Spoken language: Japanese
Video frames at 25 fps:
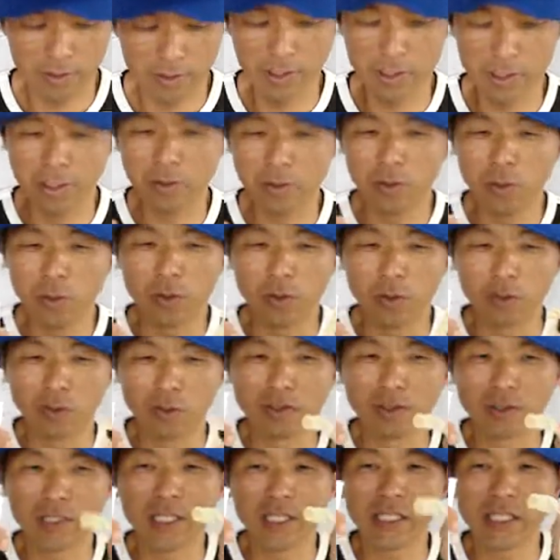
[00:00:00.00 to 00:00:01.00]
色を
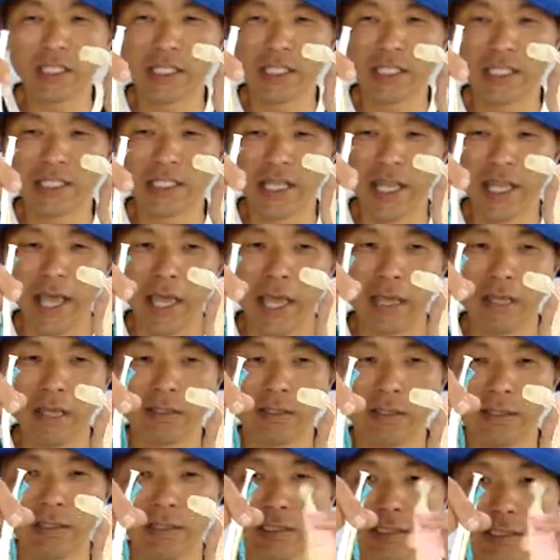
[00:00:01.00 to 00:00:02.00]
意識して
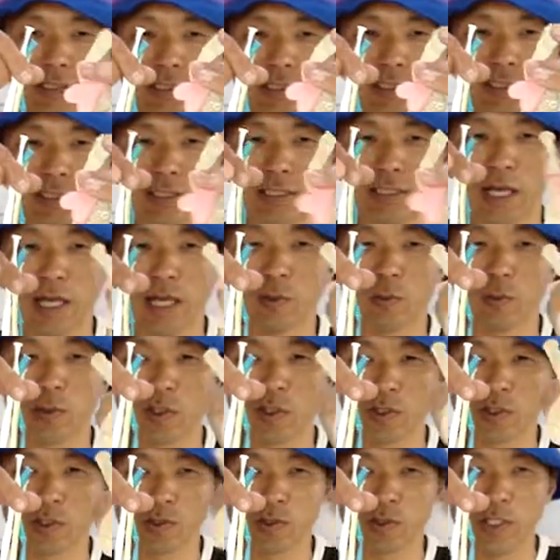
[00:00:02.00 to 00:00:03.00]
あるも
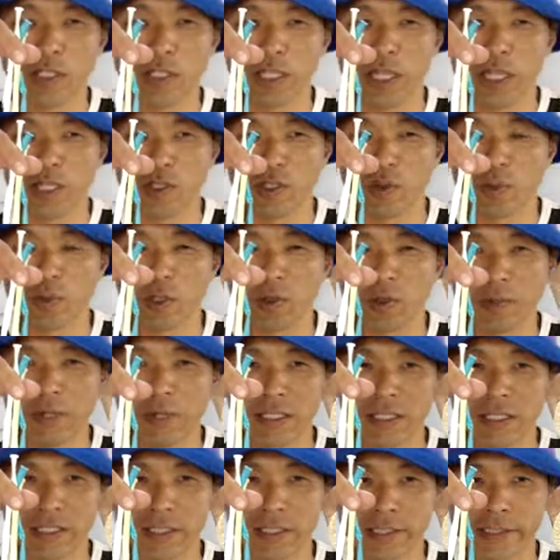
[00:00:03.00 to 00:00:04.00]
のを作りたいと思い
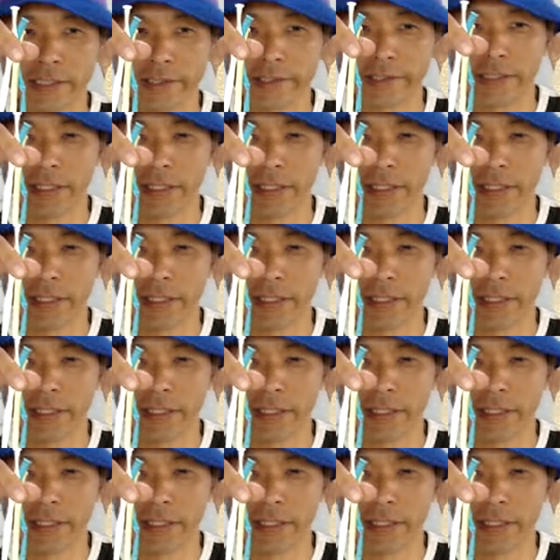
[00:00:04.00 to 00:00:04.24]
ます、